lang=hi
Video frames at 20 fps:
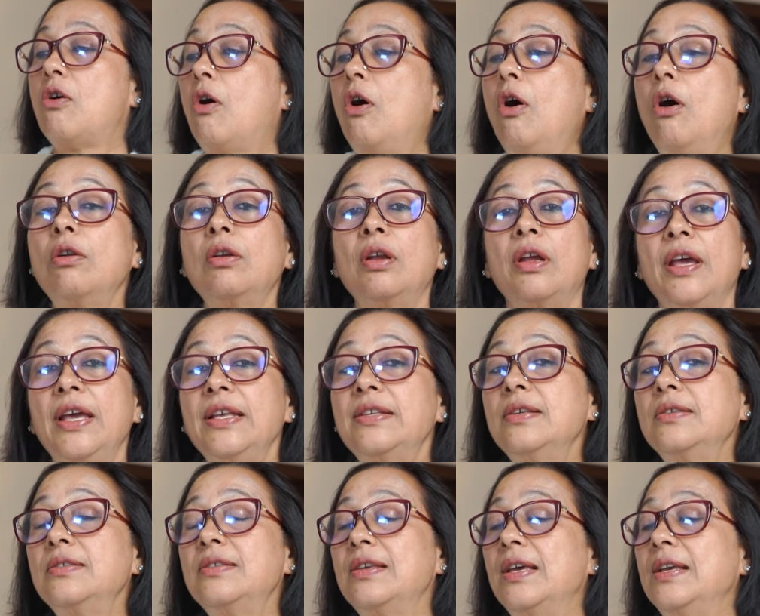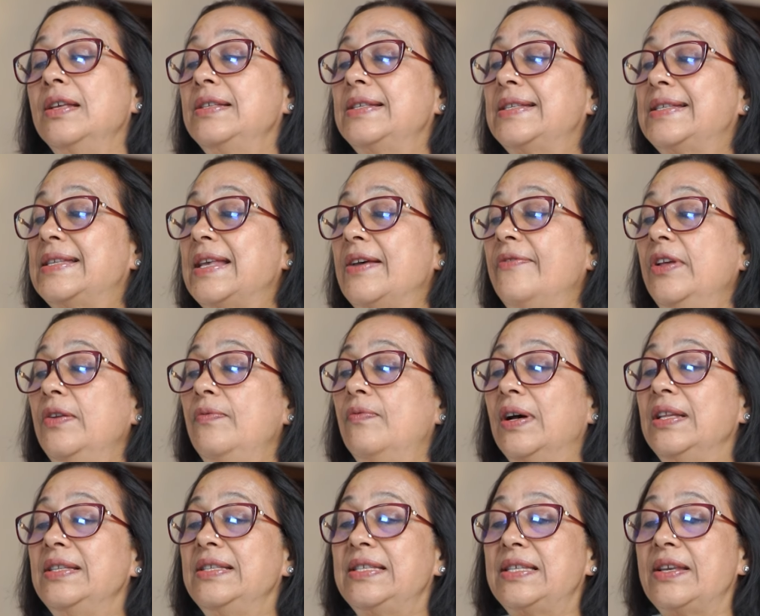और एसेट्स है
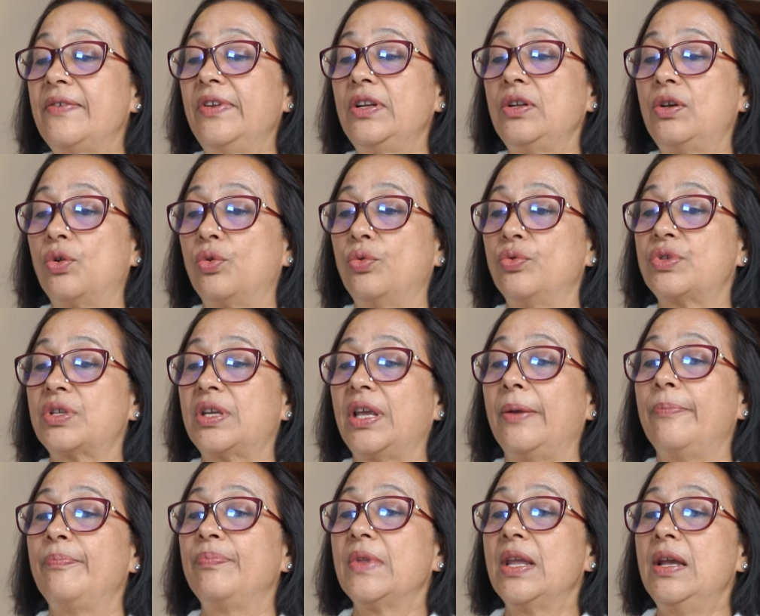717 करोड़ के